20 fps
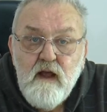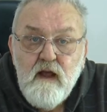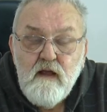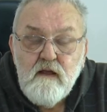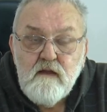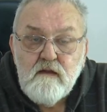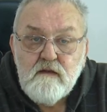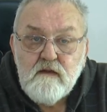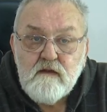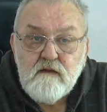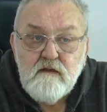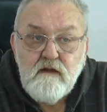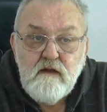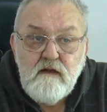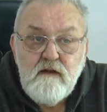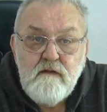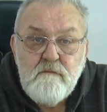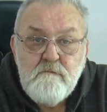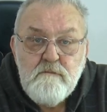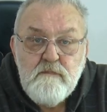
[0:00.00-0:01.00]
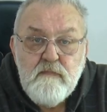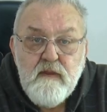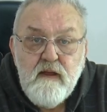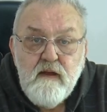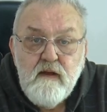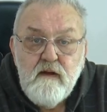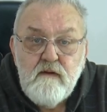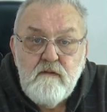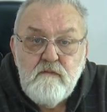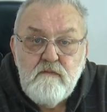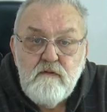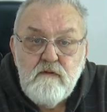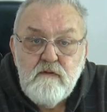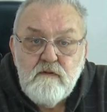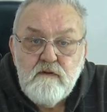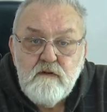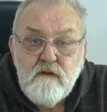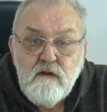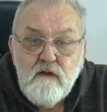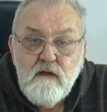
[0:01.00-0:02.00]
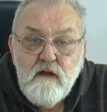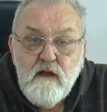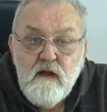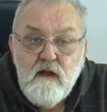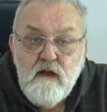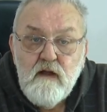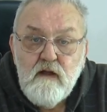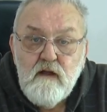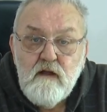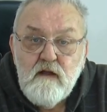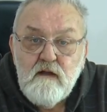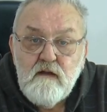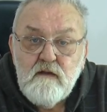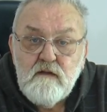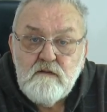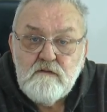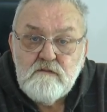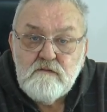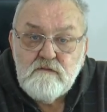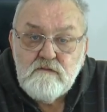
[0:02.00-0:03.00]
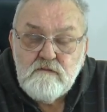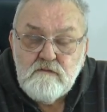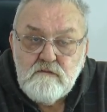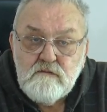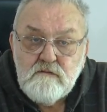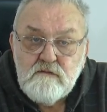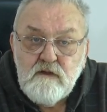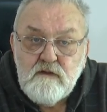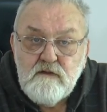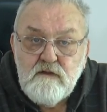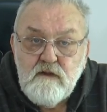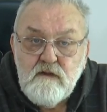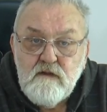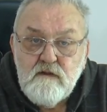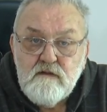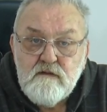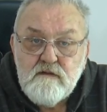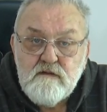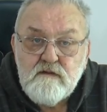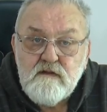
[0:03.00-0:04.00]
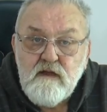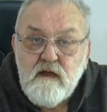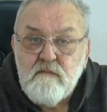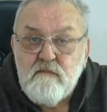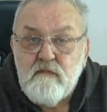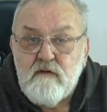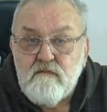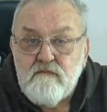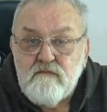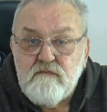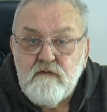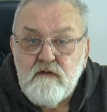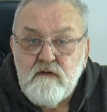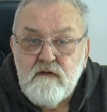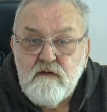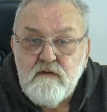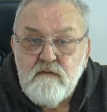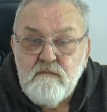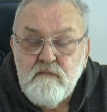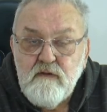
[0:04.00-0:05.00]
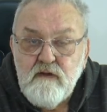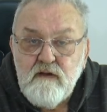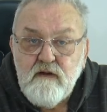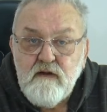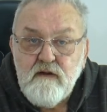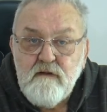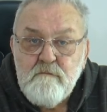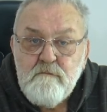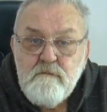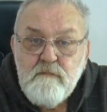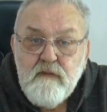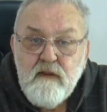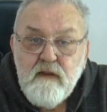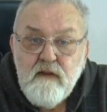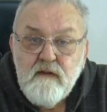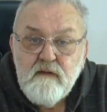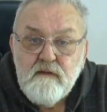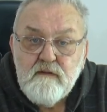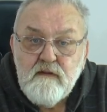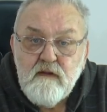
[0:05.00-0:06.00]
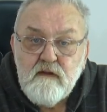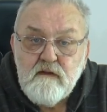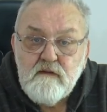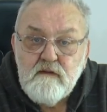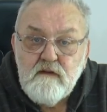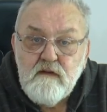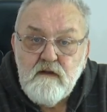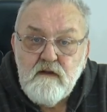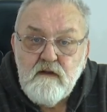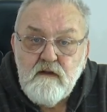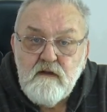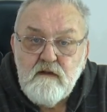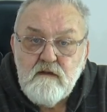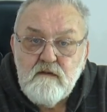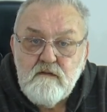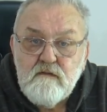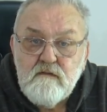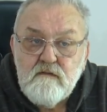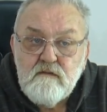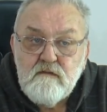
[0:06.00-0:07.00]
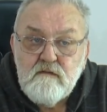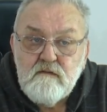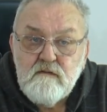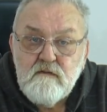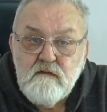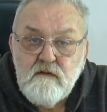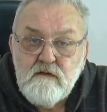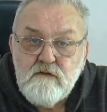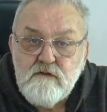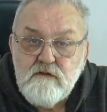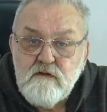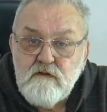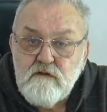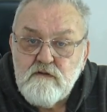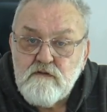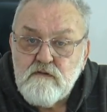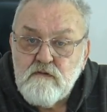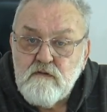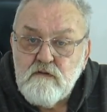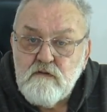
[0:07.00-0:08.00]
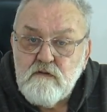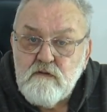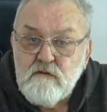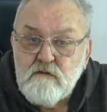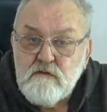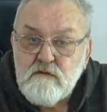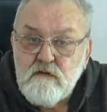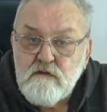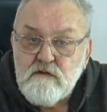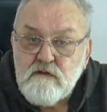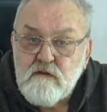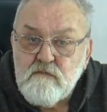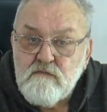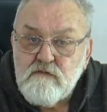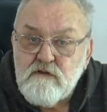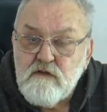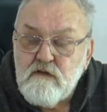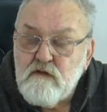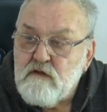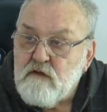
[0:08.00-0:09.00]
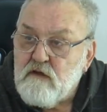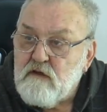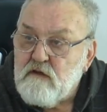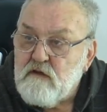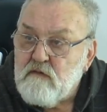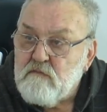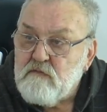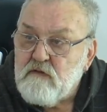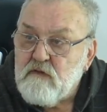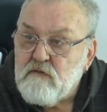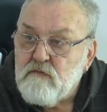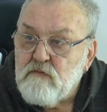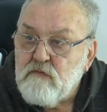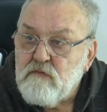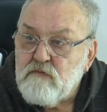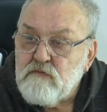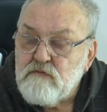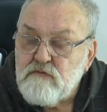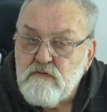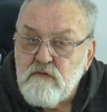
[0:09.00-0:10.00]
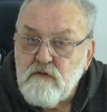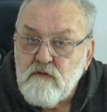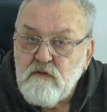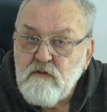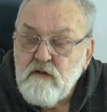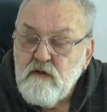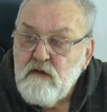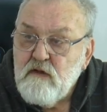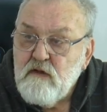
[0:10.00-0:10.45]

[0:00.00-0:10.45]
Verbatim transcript: и так далее. А вот. Ну, один из замов э, мэра тогда э, решил, что слишком жирно нам такой кусок,